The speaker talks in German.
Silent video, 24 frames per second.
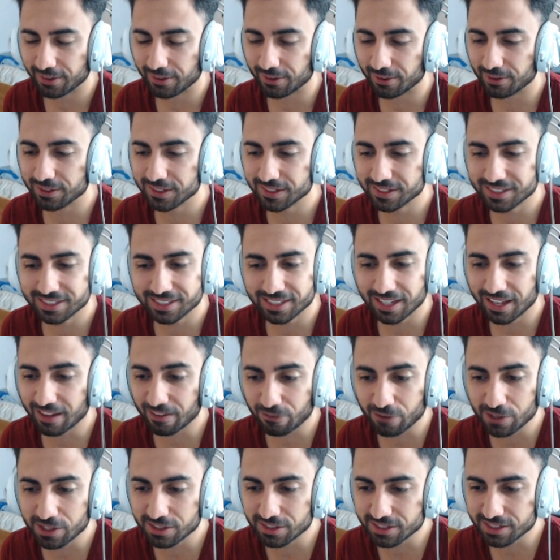Und ich
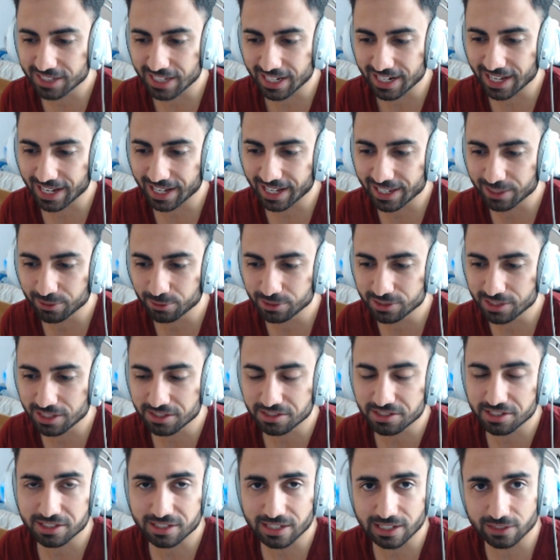finde generell
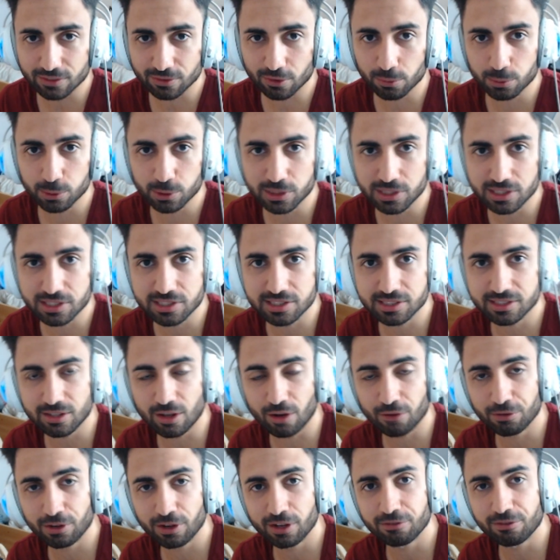grundsätzlich Tanzverbot ist
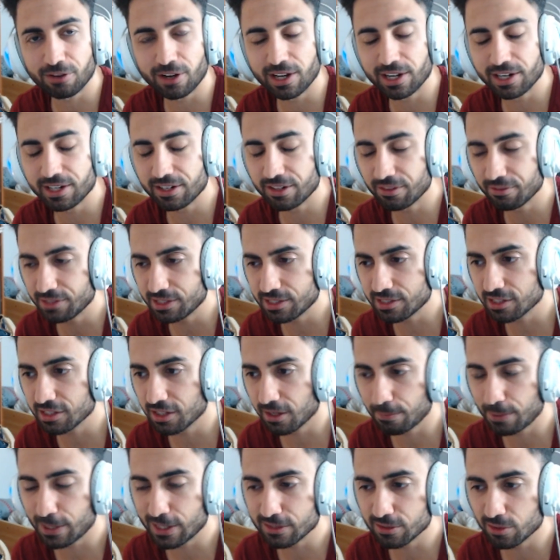auf jeden Fall eine
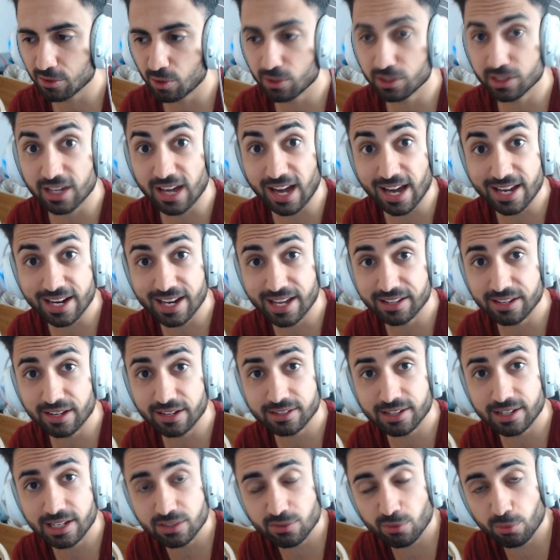witzige Person. Kein Hate an
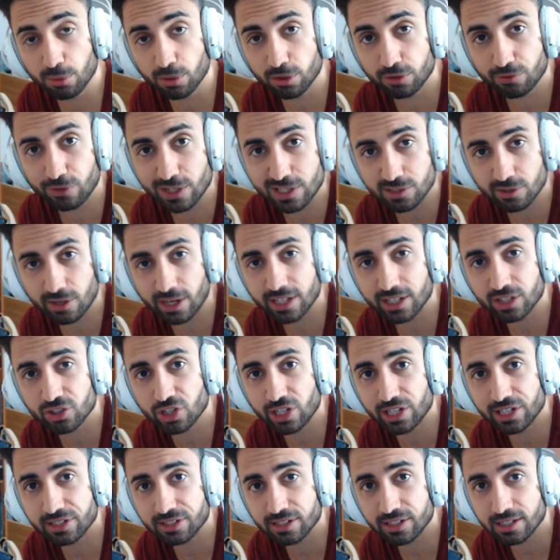Tanzverbot, falls du
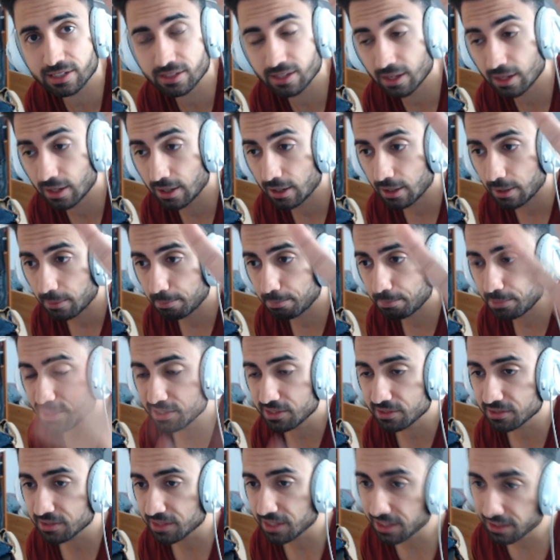eingeschaltet hast.
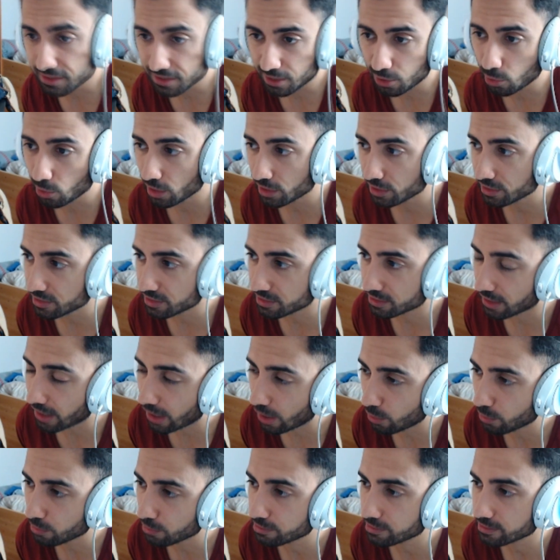Peace geht auch an dich
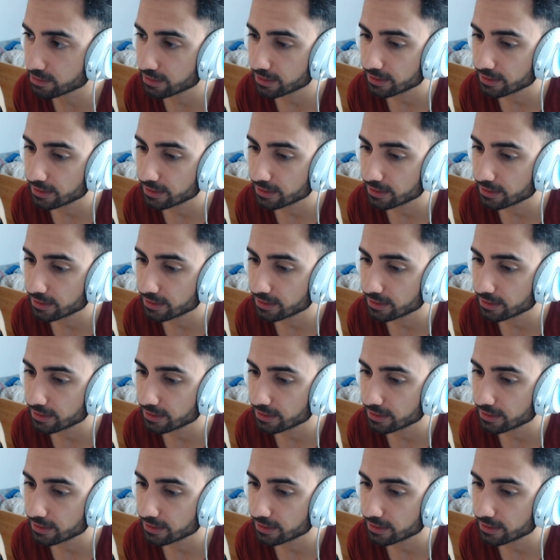raus.